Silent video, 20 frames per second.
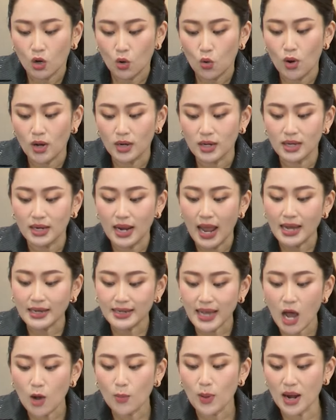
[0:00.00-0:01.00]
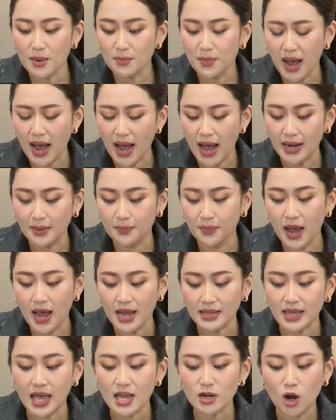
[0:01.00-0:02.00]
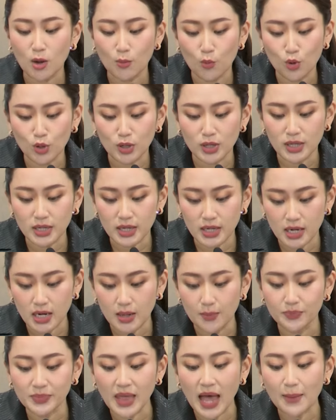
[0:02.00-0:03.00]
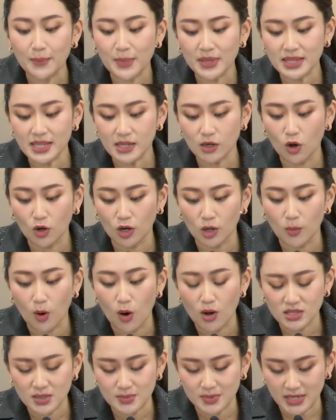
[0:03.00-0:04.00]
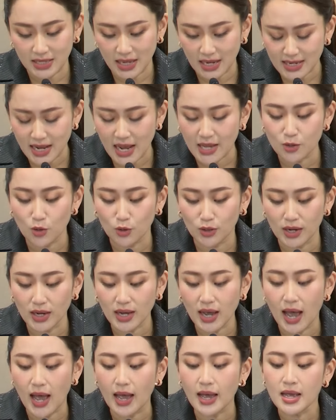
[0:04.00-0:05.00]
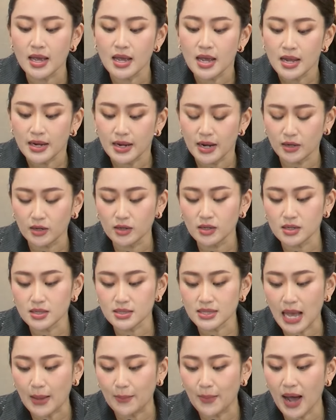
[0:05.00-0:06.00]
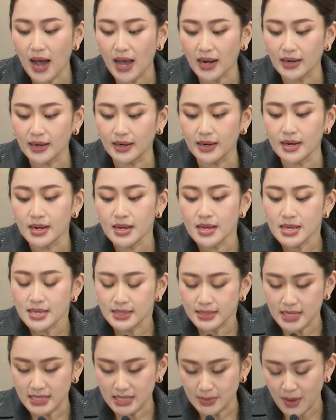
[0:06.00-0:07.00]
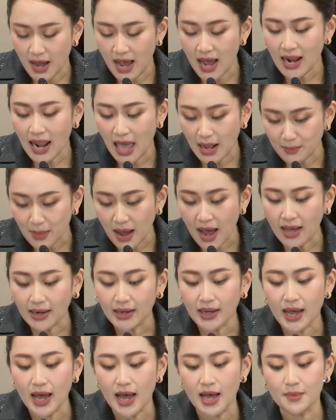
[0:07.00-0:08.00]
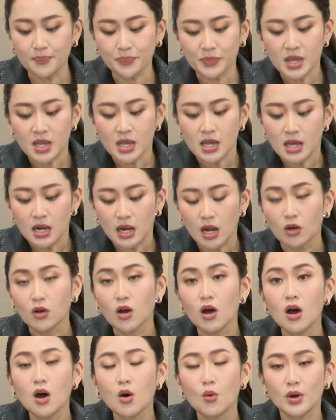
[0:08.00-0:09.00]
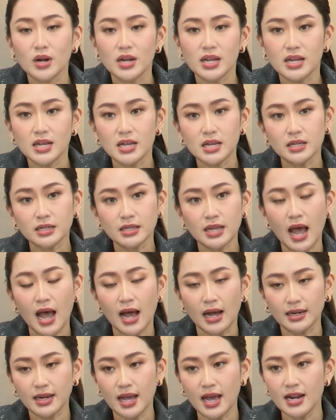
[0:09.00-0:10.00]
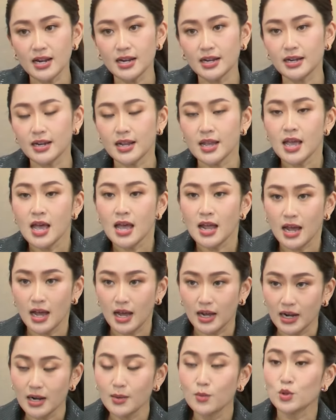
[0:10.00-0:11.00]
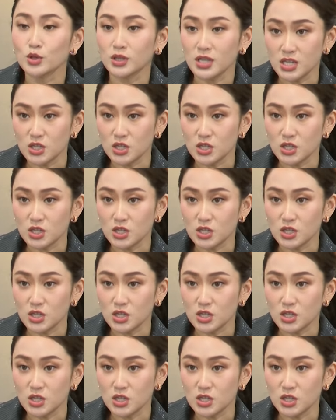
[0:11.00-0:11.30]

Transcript: ครัวเรือนละ 9,000 บาทภายใต้กรอบวงเงินเดิมตามมติครม.17 กันยายนนะคะนั่นก็คือ 3,045 ล้านบาทค่ะแล้วก็วันนี้ทางท่านรัฐมนตรี